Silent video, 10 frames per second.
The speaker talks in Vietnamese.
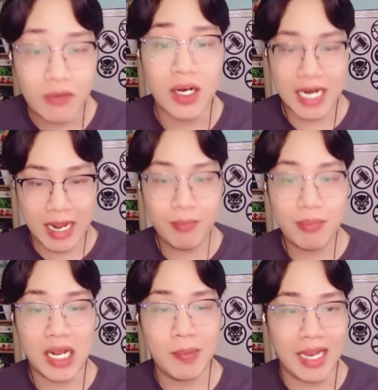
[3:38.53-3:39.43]
vật ném
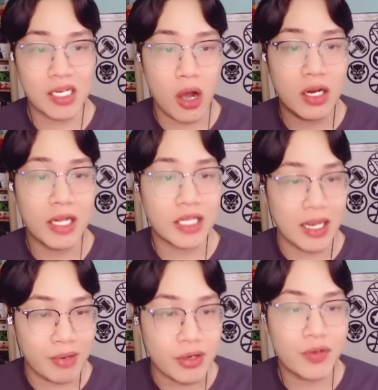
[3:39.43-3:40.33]
mà các bạn có thể
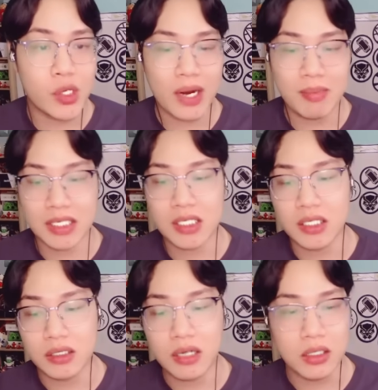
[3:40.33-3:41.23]
tìm được ví dụ ở đây mình sẽ
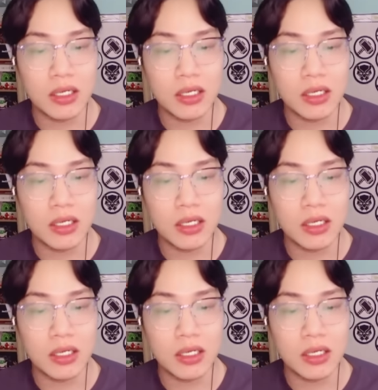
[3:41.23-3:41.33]
thử thử